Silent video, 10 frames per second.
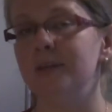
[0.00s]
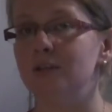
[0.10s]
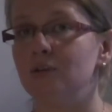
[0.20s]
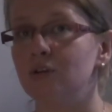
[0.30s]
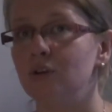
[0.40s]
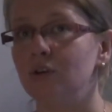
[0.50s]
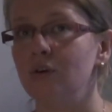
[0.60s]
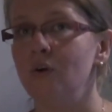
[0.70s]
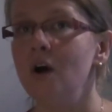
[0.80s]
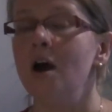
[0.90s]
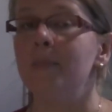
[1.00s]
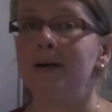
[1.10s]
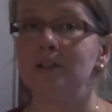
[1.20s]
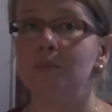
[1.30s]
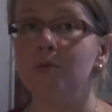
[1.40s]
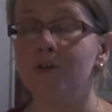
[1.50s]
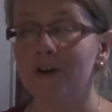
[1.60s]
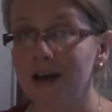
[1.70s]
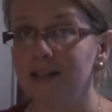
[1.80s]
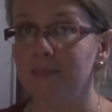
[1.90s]
Bien sûr que non, parce que pour
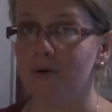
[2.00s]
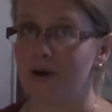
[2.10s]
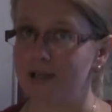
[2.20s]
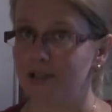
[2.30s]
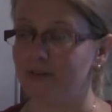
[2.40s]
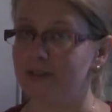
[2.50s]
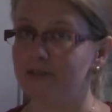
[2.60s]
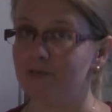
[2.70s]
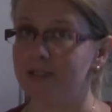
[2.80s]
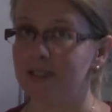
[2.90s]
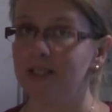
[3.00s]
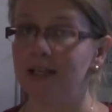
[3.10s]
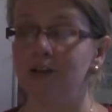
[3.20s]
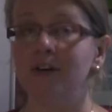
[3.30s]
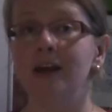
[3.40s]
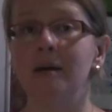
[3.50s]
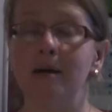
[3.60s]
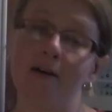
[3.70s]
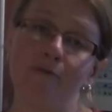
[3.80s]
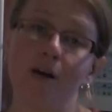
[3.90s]
faire des ponts H avec ses voisines, elle devrait
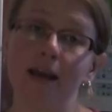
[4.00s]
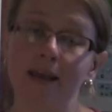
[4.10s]
avoir